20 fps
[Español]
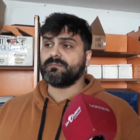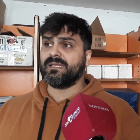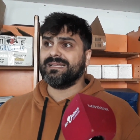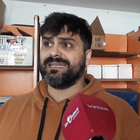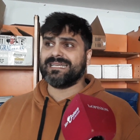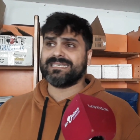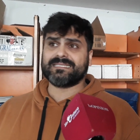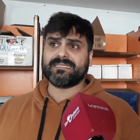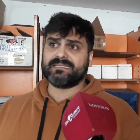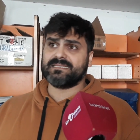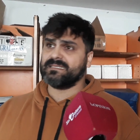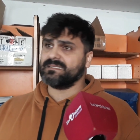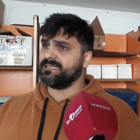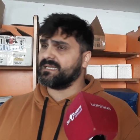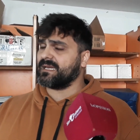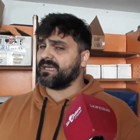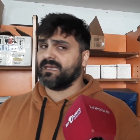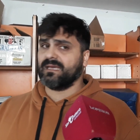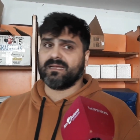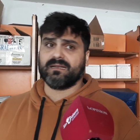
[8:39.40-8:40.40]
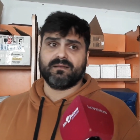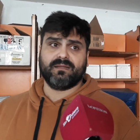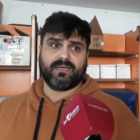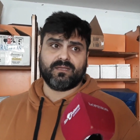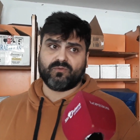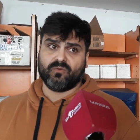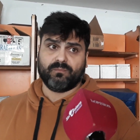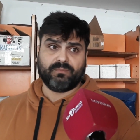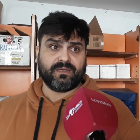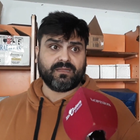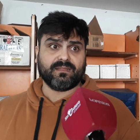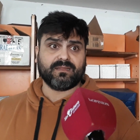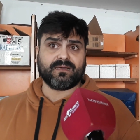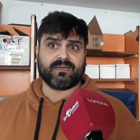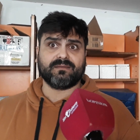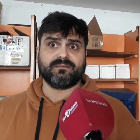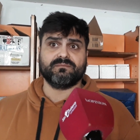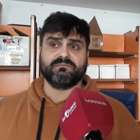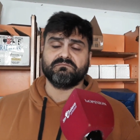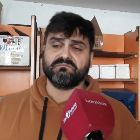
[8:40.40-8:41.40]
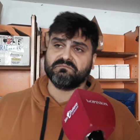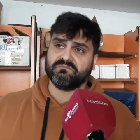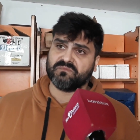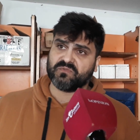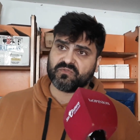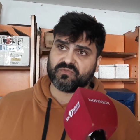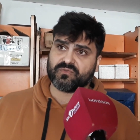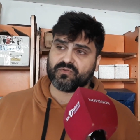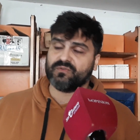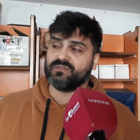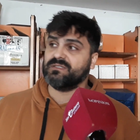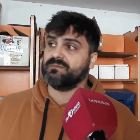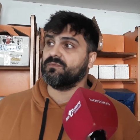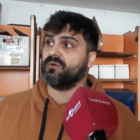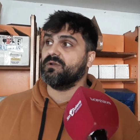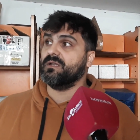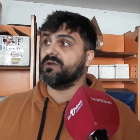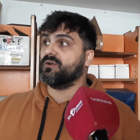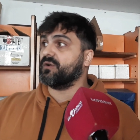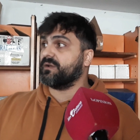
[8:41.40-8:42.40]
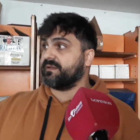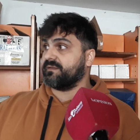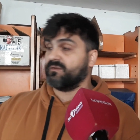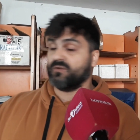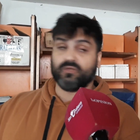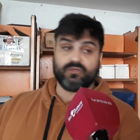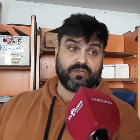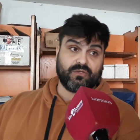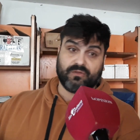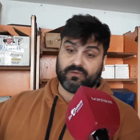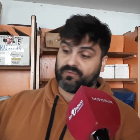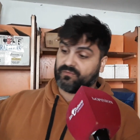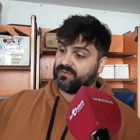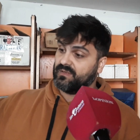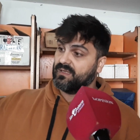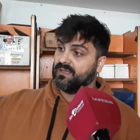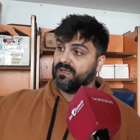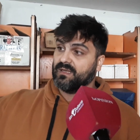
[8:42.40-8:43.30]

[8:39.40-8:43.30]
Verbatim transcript: las esencias quedan estupendas, nosotros hicimos licores, no todos,